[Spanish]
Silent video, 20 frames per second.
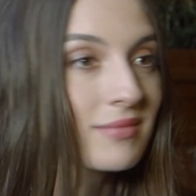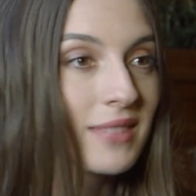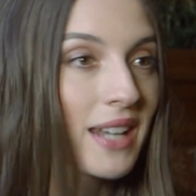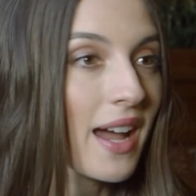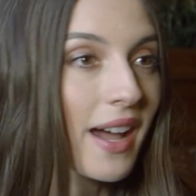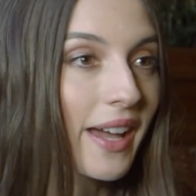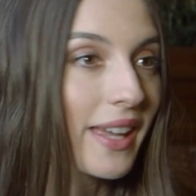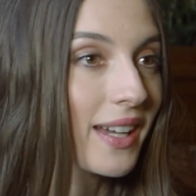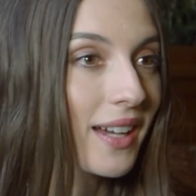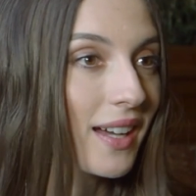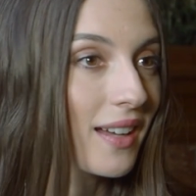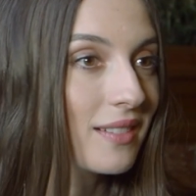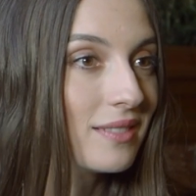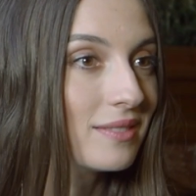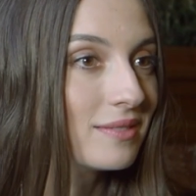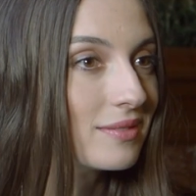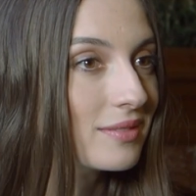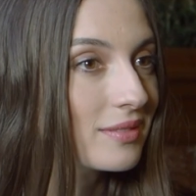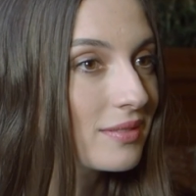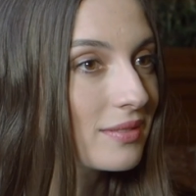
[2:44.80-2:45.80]

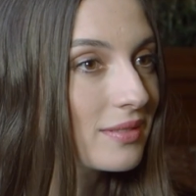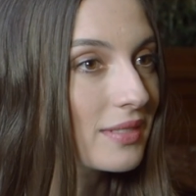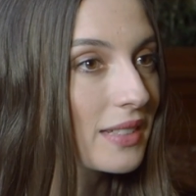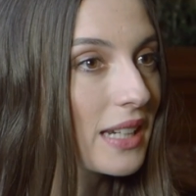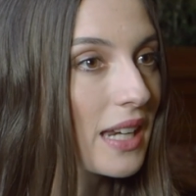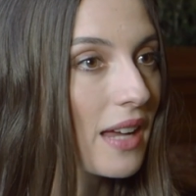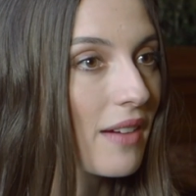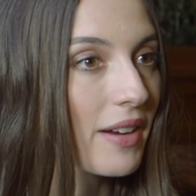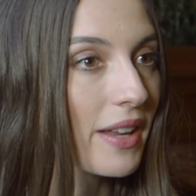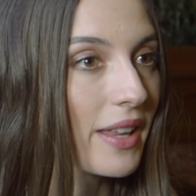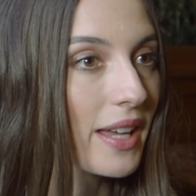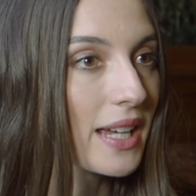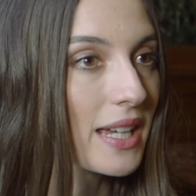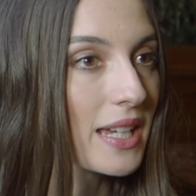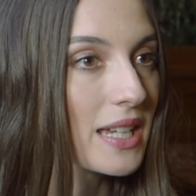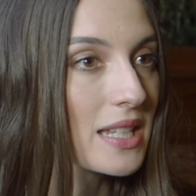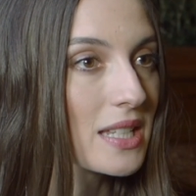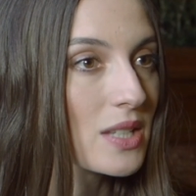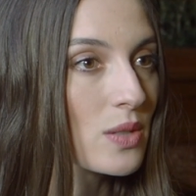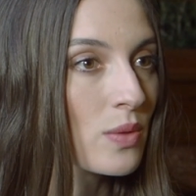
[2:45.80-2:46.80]
trágica, la verdad
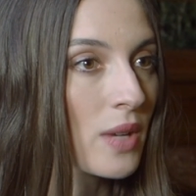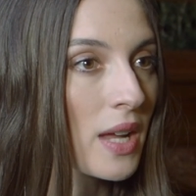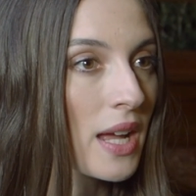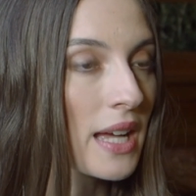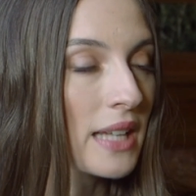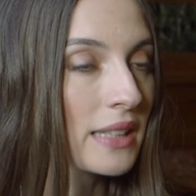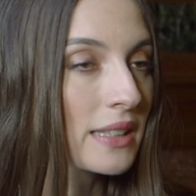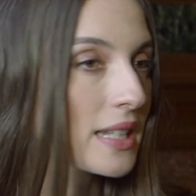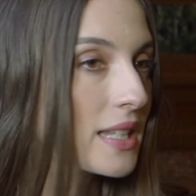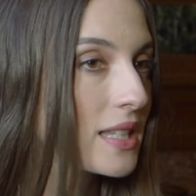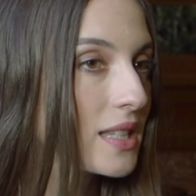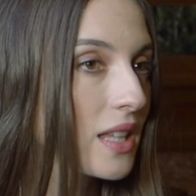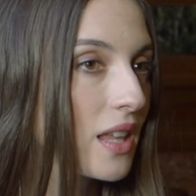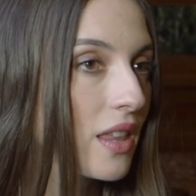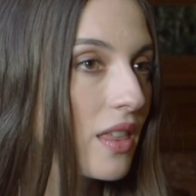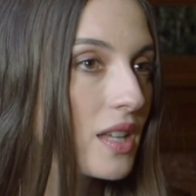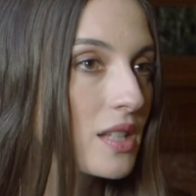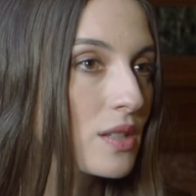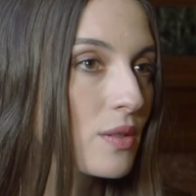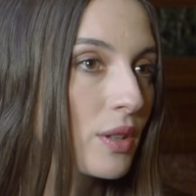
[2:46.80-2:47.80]
que es una
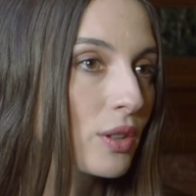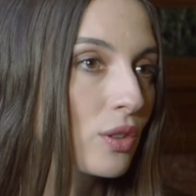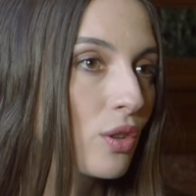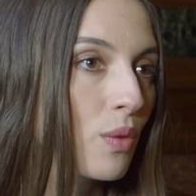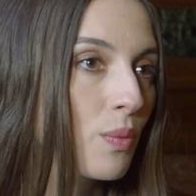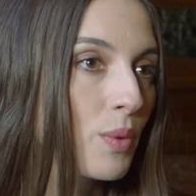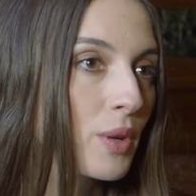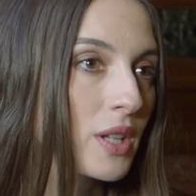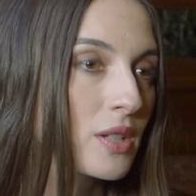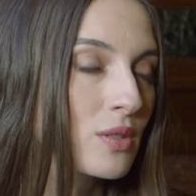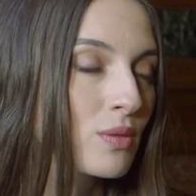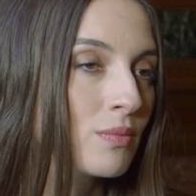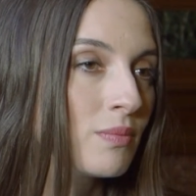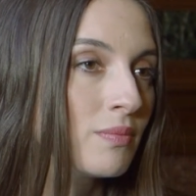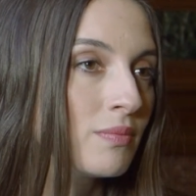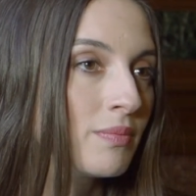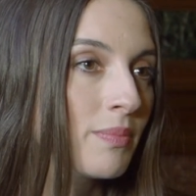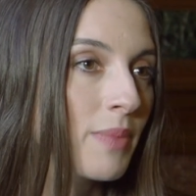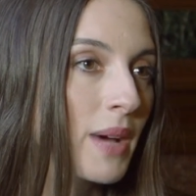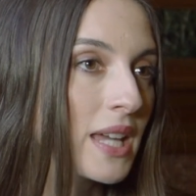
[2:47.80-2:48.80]
tristeza, sobre todo porque es
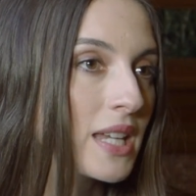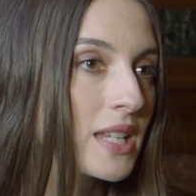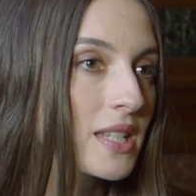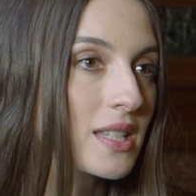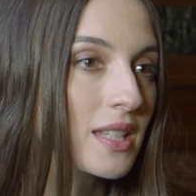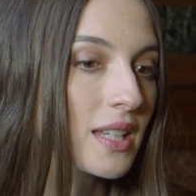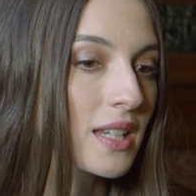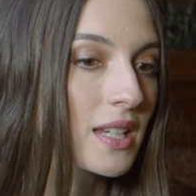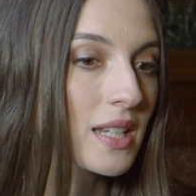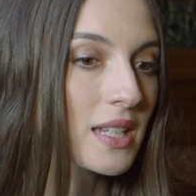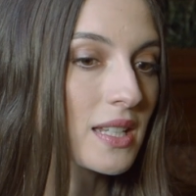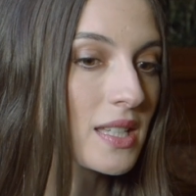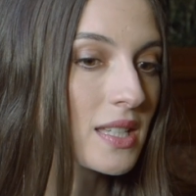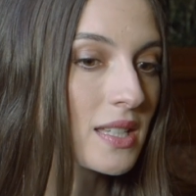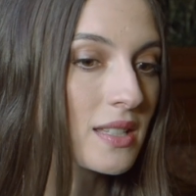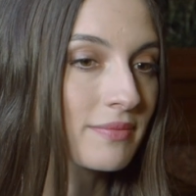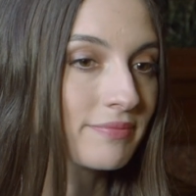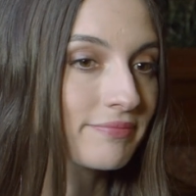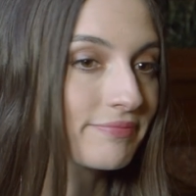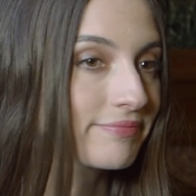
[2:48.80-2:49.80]
un país que
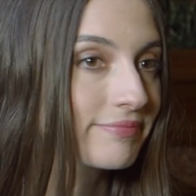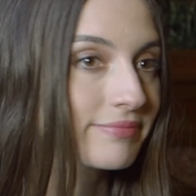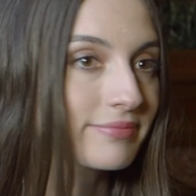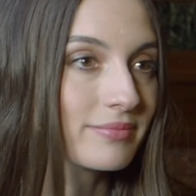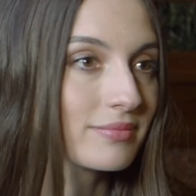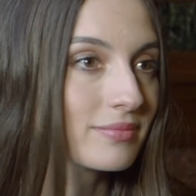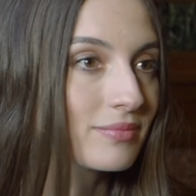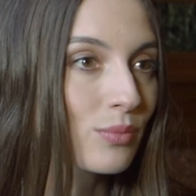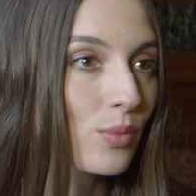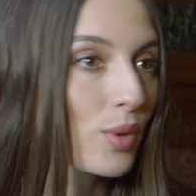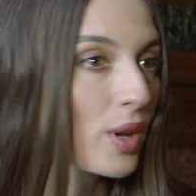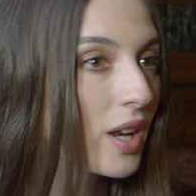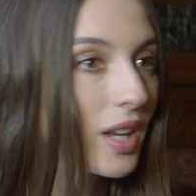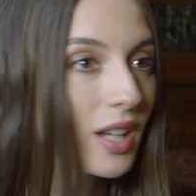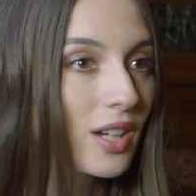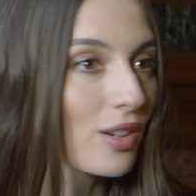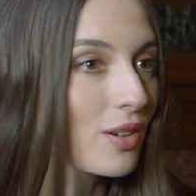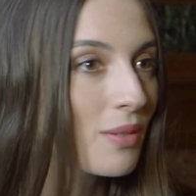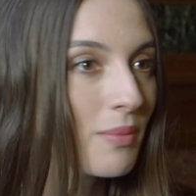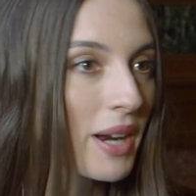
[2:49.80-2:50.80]
es muy
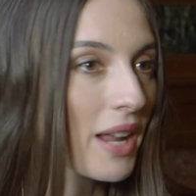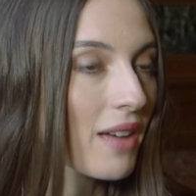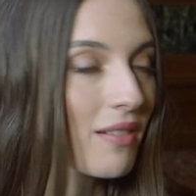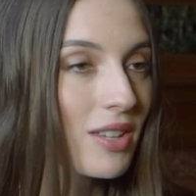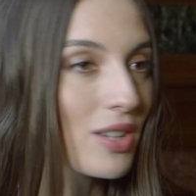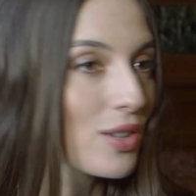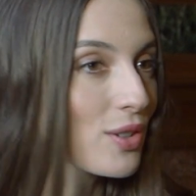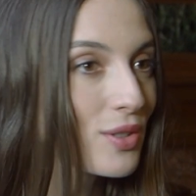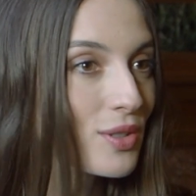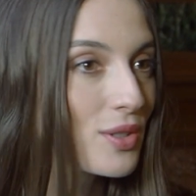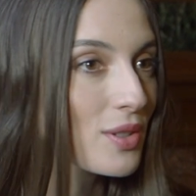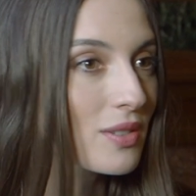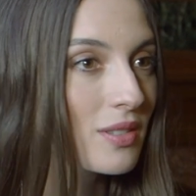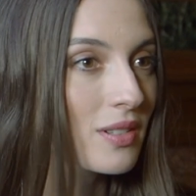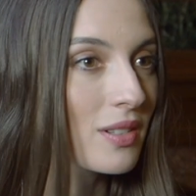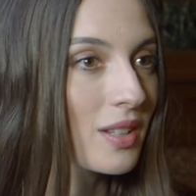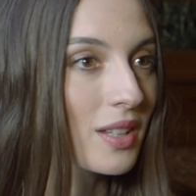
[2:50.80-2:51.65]
rico, maravilloso.